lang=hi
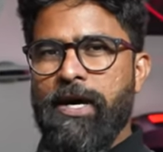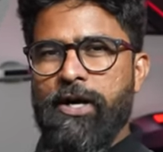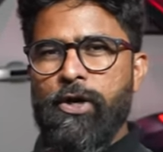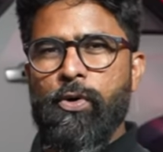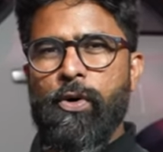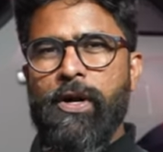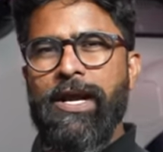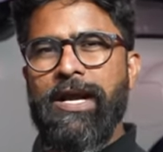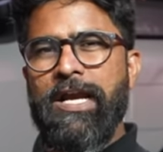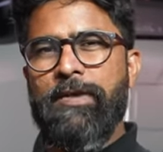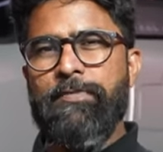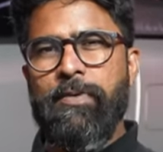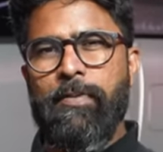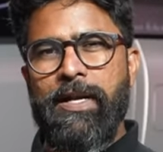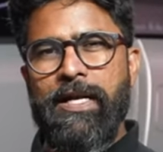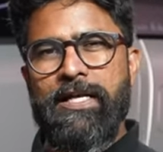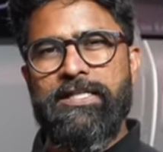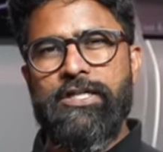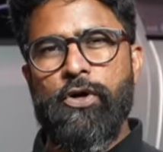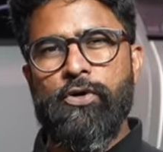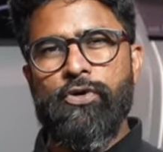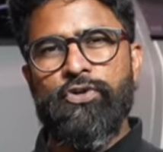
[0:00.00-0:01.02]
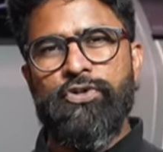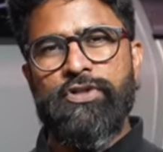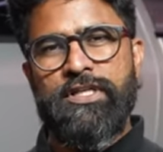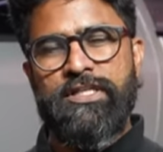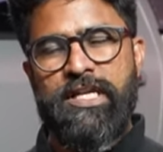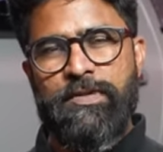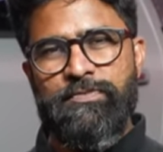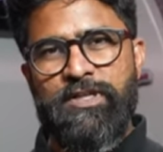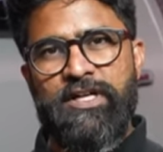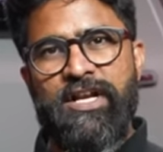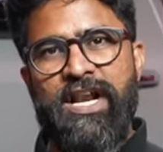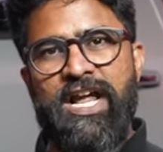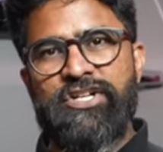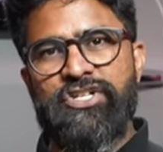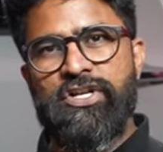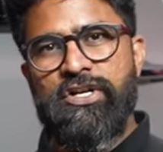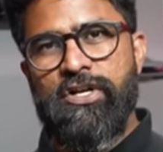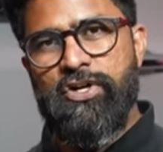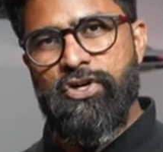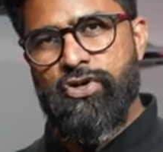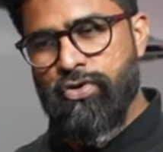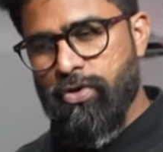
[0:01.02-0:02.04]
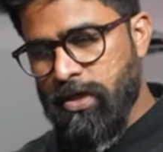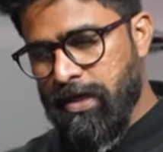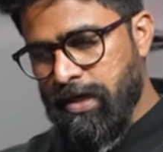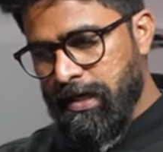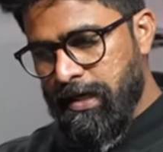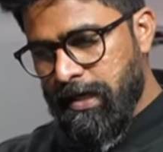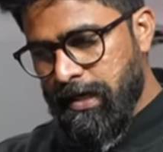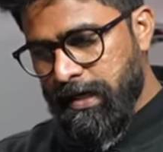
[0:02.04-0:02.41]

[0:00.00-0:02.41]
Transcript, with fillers: मड हो गया कहीं भी लेके जाओगे तो उसके हिसाब से ट्रैक्शन कंट्रोल